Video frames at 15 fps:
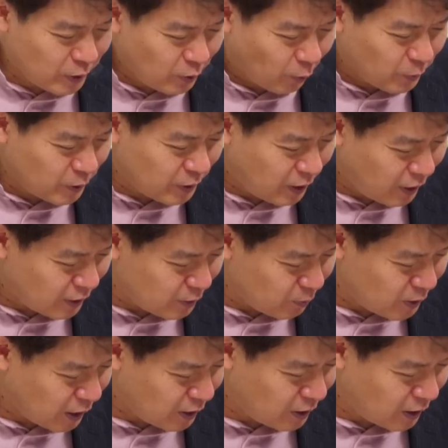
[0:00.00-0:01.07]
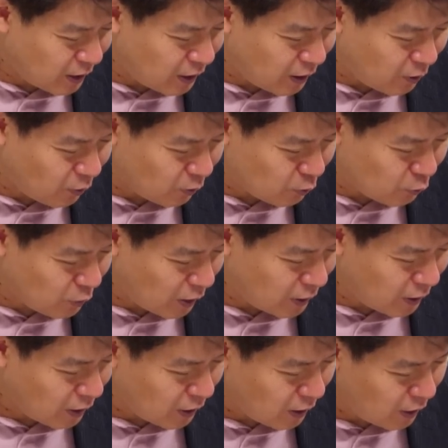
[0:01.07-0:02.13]
없는데 지금 체크해야 될 것 중에
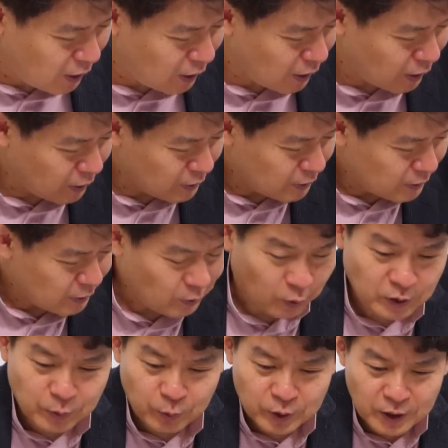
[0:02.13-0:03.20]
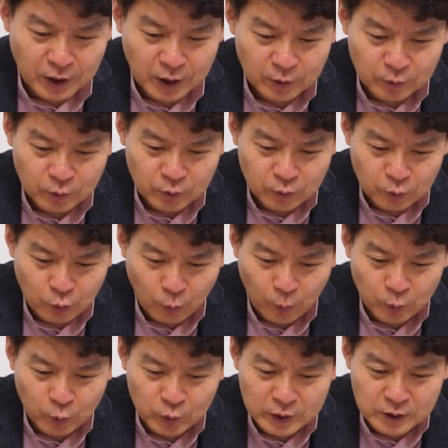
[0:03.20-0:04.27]
하나가 어제 보니까
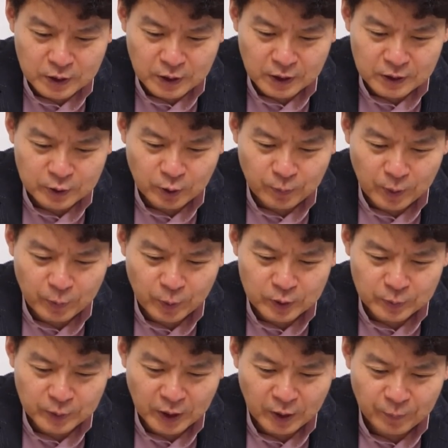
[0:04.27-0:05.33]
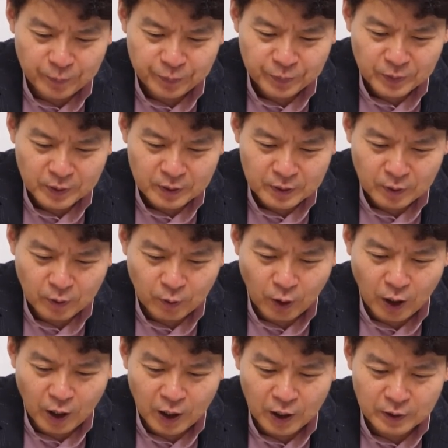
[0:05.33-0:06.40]
노보노디스크가 실적 발표했습니다.
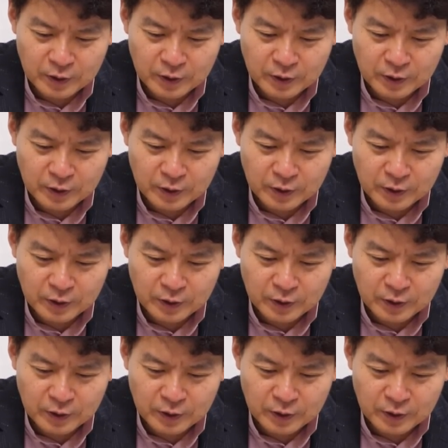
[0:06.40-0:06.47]
와,